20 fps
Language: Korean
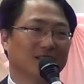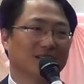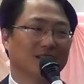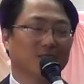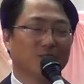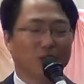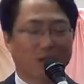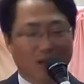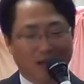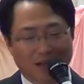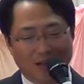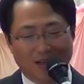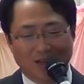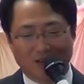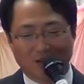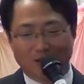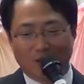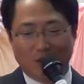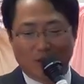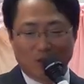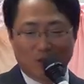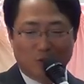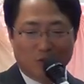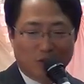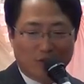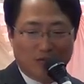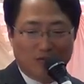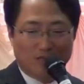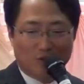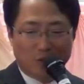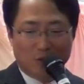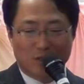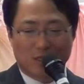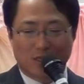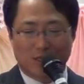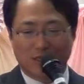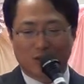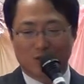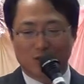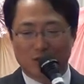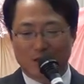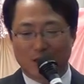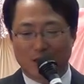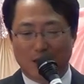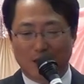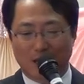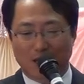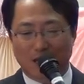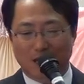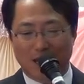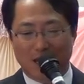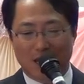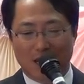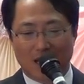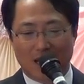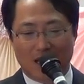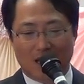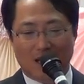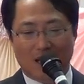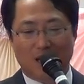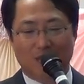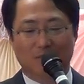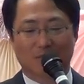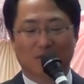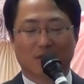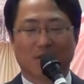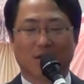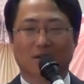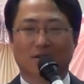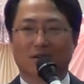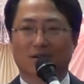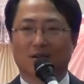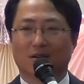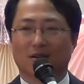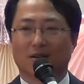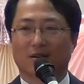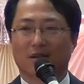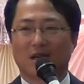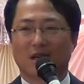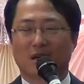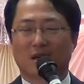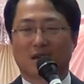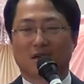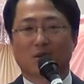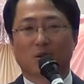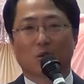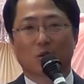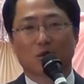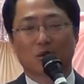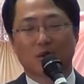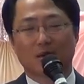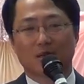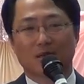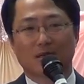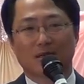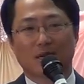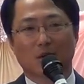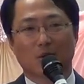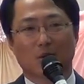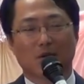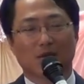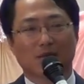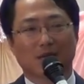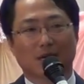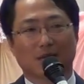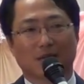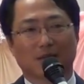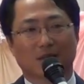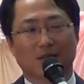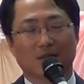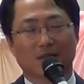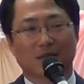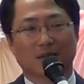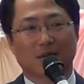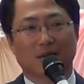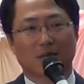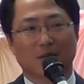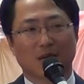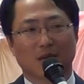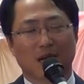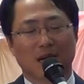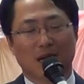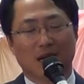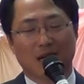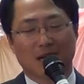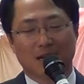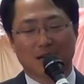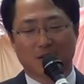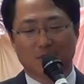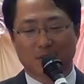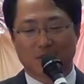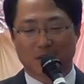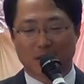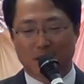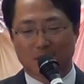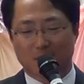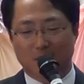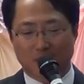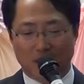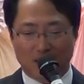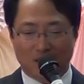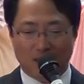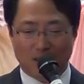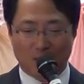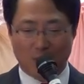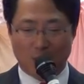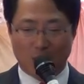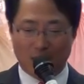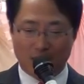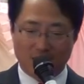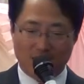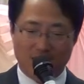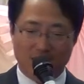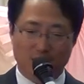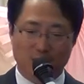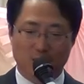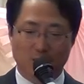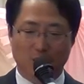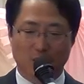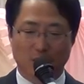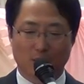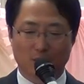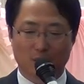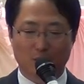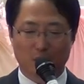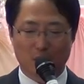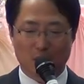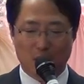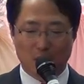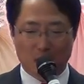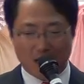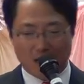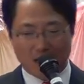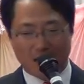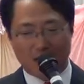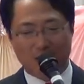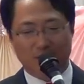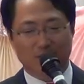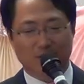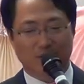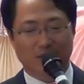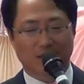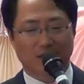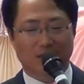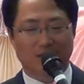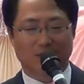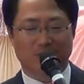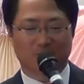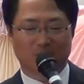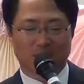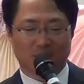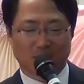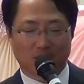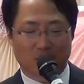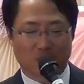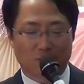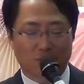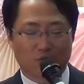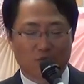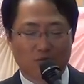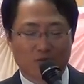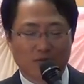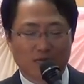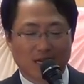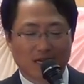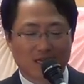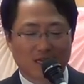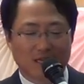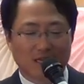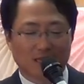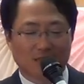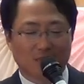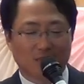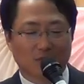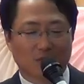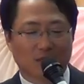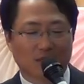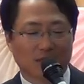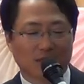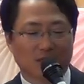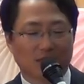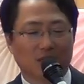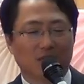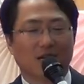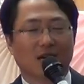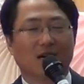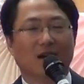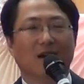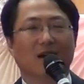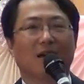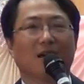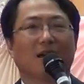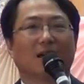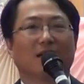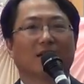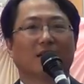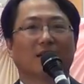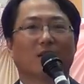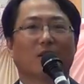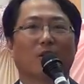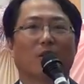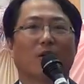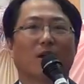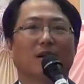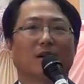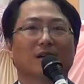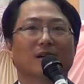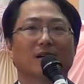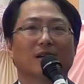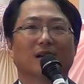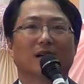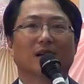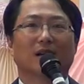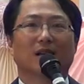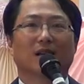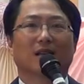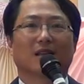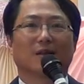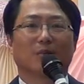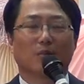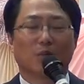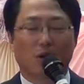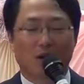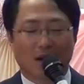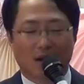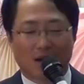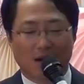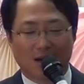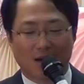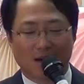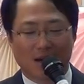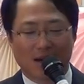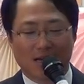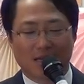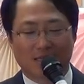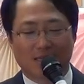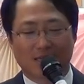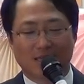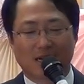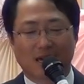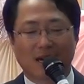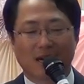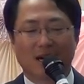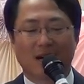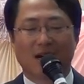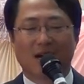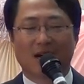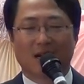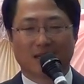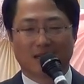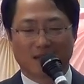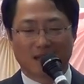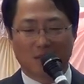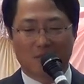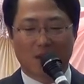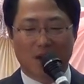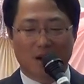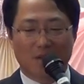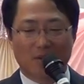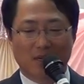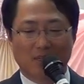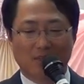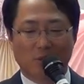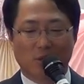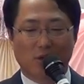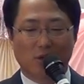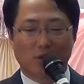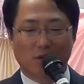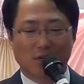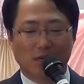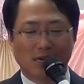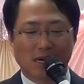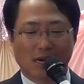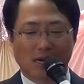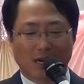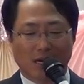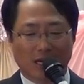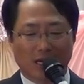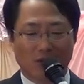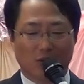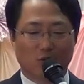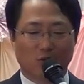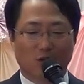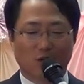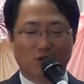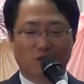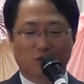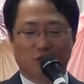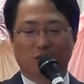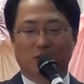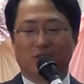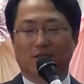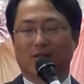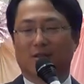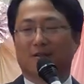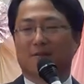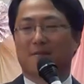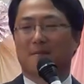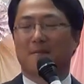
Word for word: 특별히 1년 동안 우리 가족을 지켜주신 하나님께 감사하는 거예요. 그래서 고난의 세월을 살았던 사람이 하나님의 은혜를 발견하고 하는 것이 뭐냐면 감사예요. 오늘 보면 사절 읽습니다. 시작. 여호와를 기뻐하라. 그가 네 마음의 소원을 이루어 주신 날.